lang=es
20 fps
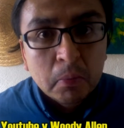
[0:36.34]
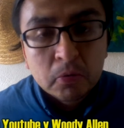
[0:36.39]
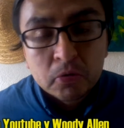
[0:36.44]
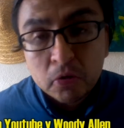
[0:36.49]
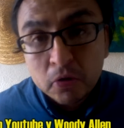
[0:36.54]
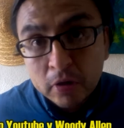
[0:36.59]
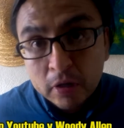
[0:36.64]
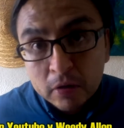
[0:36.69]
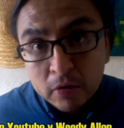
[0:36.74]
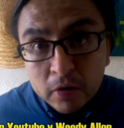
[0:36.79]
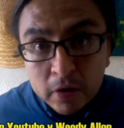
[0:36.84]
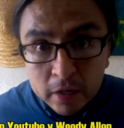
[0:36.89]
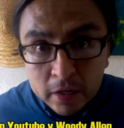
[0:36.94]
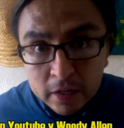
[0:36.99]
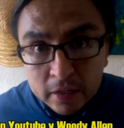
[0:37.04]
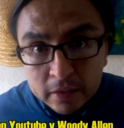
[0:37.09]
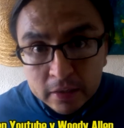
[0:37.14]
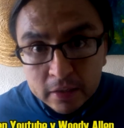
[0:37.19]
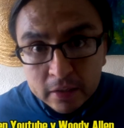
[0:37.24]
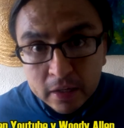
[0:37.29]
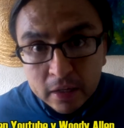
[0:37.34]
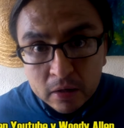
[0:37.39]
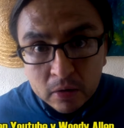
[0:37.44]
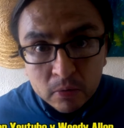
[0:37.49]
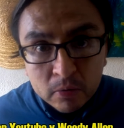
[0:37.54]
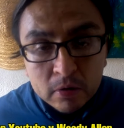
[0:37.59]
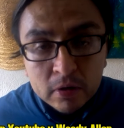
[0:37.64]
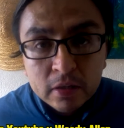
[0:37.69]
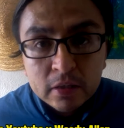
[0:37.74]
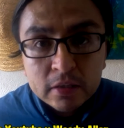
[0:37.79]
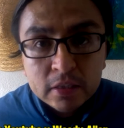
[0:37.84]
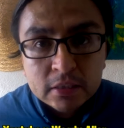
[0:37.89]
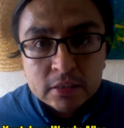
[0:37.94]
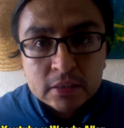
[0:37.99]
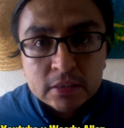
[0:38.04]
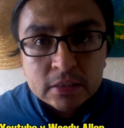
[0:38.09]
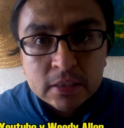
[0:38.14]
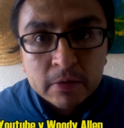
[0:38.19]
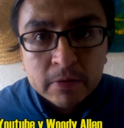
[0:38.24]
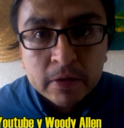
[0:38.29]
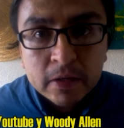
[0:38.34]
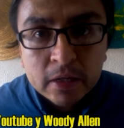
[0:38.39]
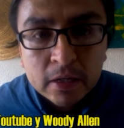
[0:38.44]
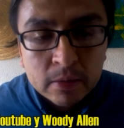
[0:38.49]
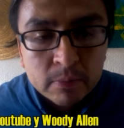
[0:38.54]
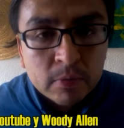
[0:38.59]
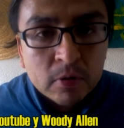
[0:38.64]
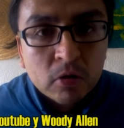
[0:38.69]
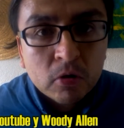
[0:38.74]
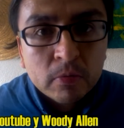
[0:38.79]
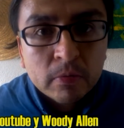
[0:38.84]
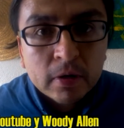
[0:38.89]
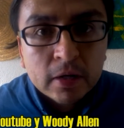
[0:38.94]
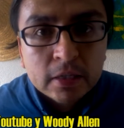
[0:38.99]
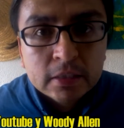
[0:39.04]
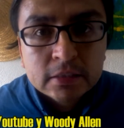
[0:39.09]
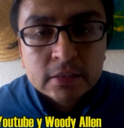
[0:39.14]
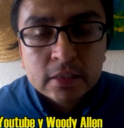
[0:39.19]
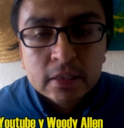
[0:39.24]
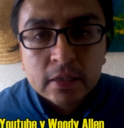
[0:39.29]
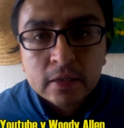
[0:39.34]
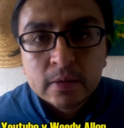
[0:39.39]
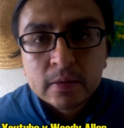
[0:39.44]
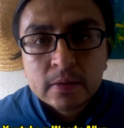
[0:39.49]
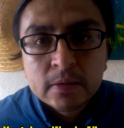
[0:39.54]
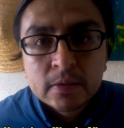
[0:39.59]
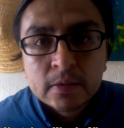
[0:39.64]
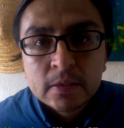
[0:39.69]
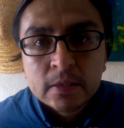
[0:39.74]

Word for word: Pues yo ya lo quería el dinero, ¿verdad? Ya hasta sabían que me lo iba a gastar.